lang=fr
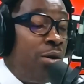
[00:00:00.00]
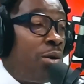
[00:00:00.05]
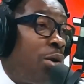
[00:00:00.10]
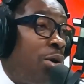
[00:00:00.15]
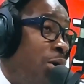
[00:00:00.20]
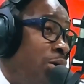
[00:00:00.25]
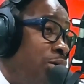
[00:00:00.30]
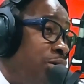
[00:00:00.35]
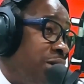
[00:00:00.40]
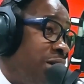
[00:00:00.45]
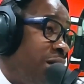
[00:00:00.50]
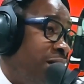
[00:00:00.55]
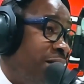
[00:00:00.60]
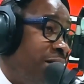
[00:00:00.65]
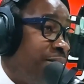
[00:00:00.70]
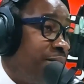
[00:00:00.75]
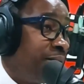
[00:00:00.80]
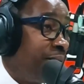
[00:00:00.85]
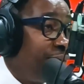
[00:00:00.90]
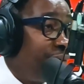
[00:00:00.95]
le conte,
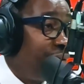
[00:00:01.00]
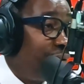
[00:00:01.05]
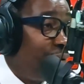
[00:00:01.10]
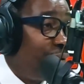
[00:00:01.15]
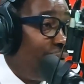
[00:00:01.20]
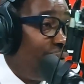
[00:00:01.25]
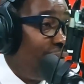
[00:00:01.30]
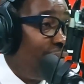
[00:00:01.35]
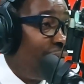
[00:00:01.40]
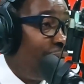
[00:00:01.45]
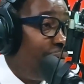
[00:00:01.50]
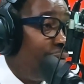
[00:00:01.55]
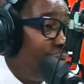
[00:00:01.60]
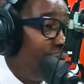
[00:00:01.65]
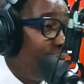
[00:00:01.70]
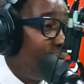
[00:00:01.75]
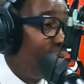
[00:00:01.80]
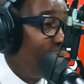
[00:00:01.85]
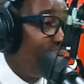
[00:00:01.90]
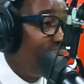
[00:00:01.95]
selon vous
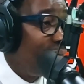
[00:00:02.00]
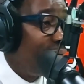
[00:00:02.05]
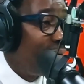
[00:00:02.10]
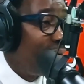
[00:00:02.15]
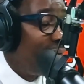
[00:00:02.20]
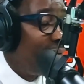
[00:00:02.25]
C'est